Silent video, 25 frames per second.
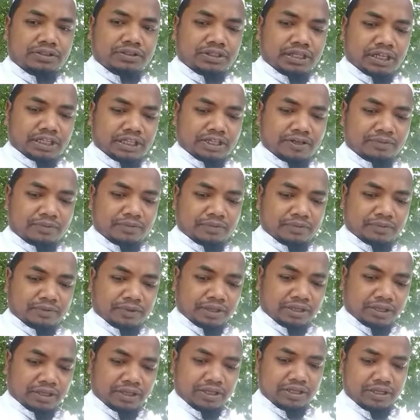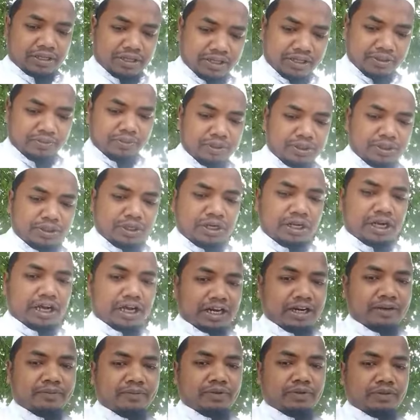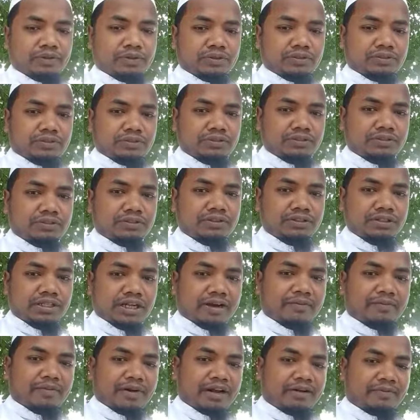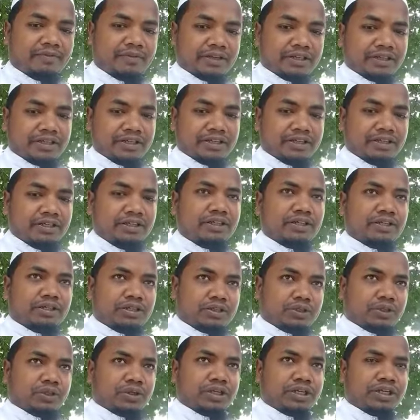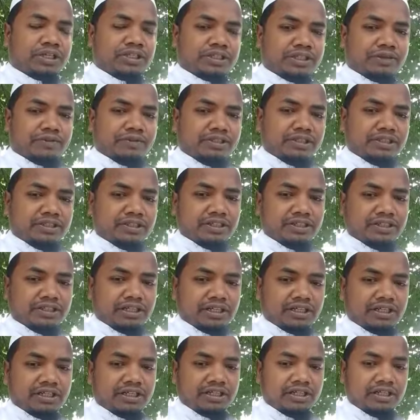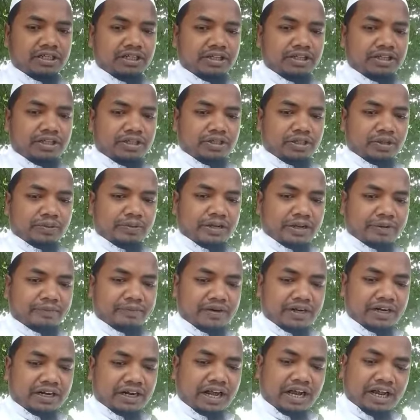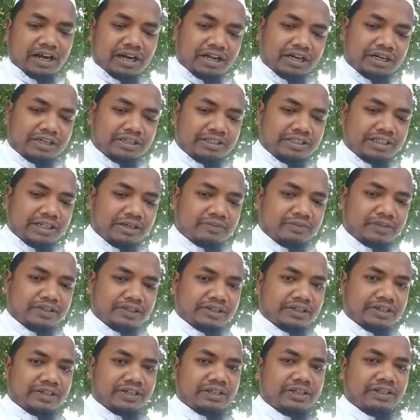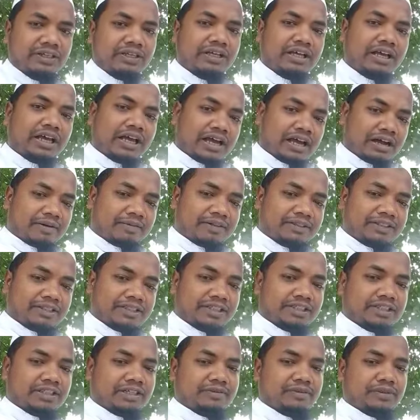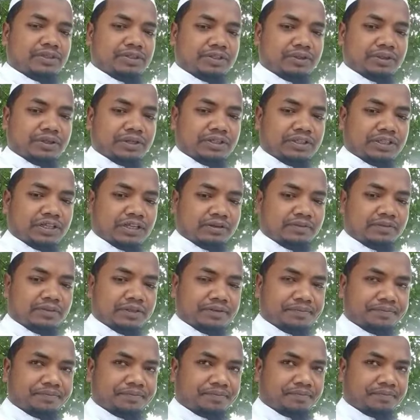তাদেরকে এই বিষয়ে আলাপ করুন যে আমরা আপনাকে শরিক হিসাবে নিতে চাই তবে আপনার হালাল ইনকাম থেকে আমাদের সাথে আপনার শরিক থাকবেন